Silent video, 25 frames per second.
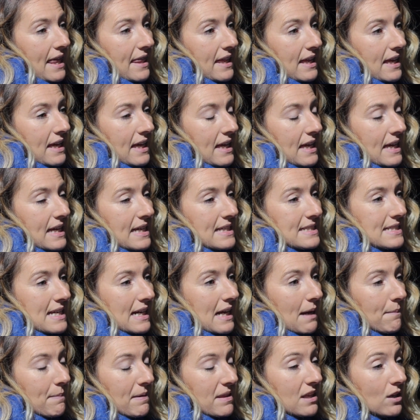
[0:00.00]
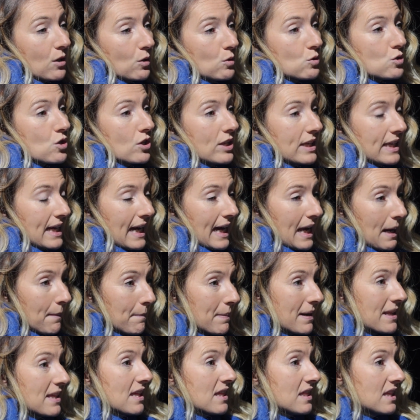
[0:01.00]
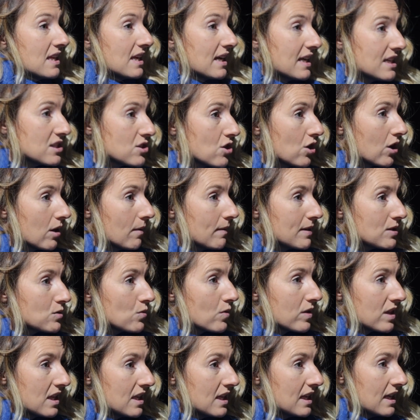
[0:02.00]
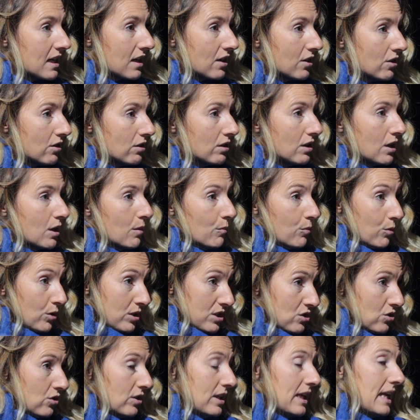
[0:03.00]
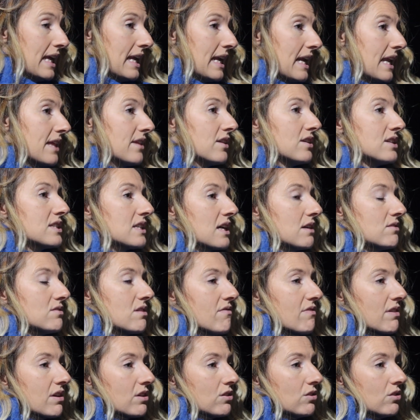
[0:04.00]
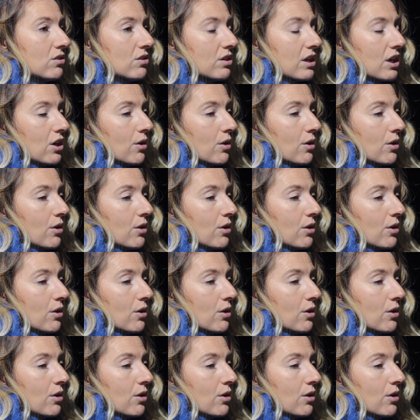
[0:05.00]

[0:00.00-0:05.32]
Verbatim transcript: de ser capaz incluso de llegar a predecir qué es lo que va a suceder, ¿no? por esto de las relaciones causa-efecto que